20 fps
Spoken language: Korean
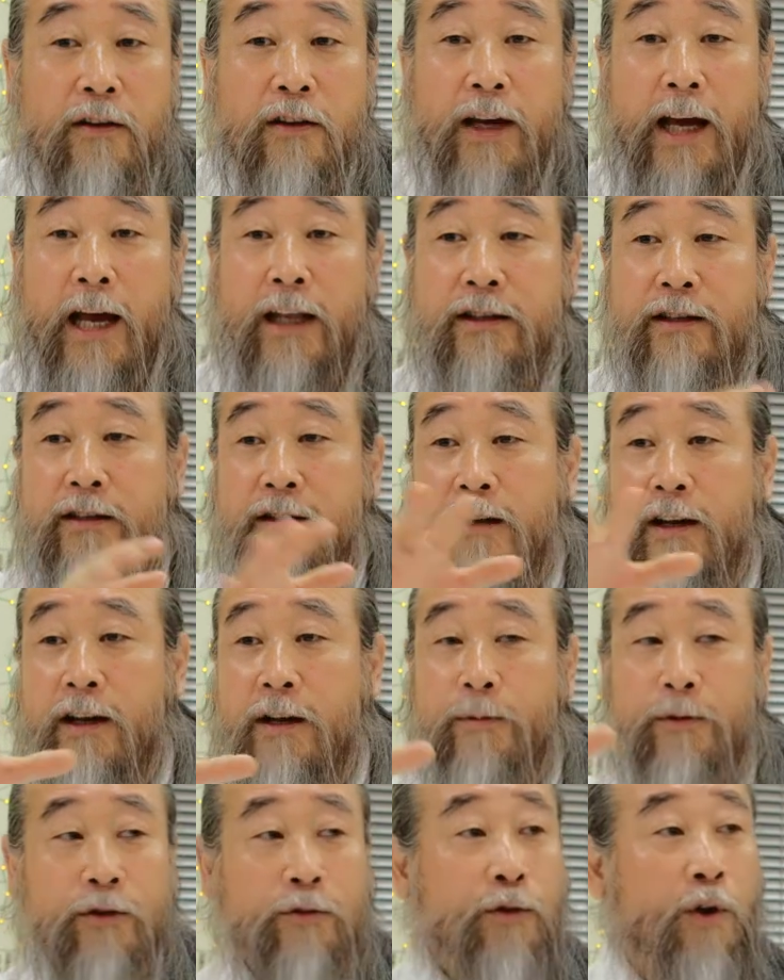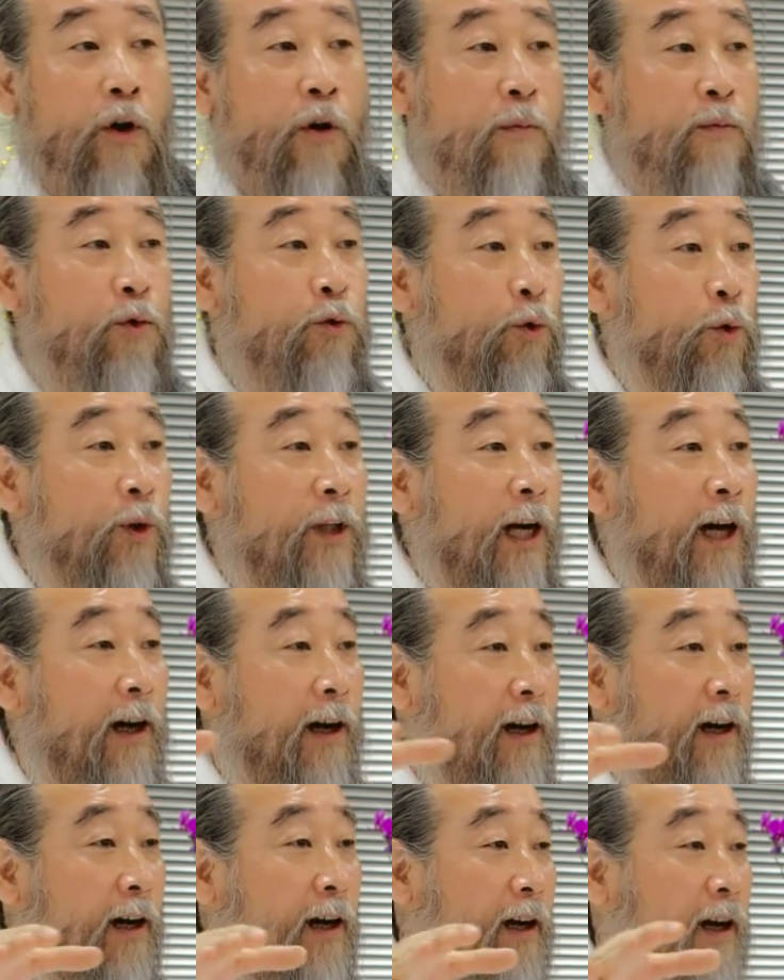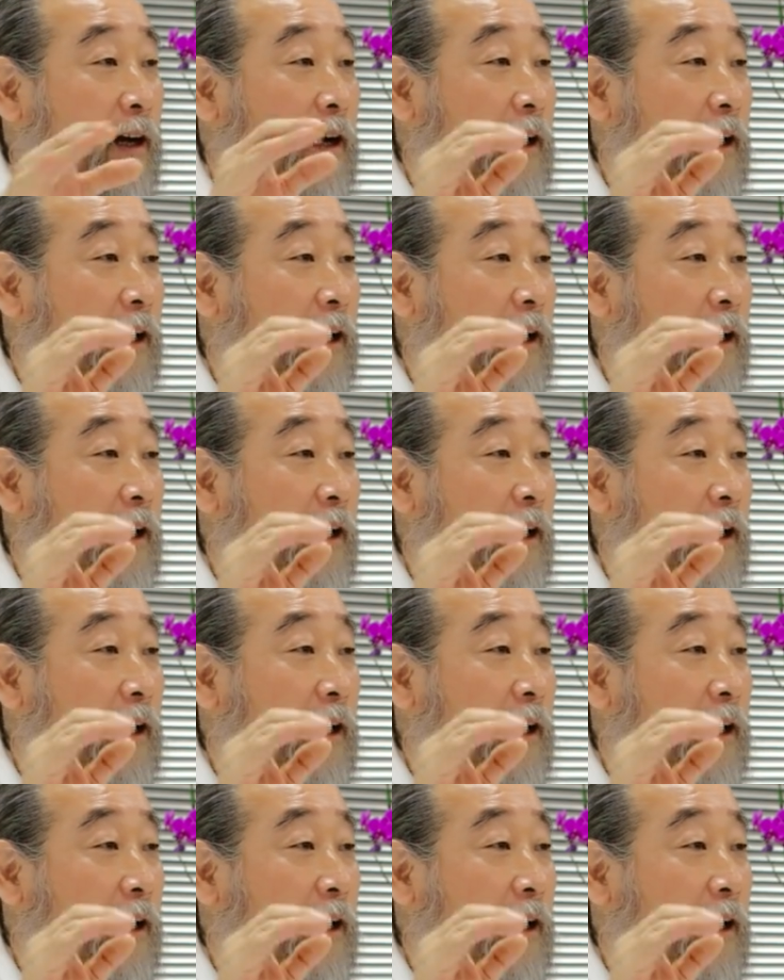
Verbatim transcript: 같이 생각해도 너무 좋다.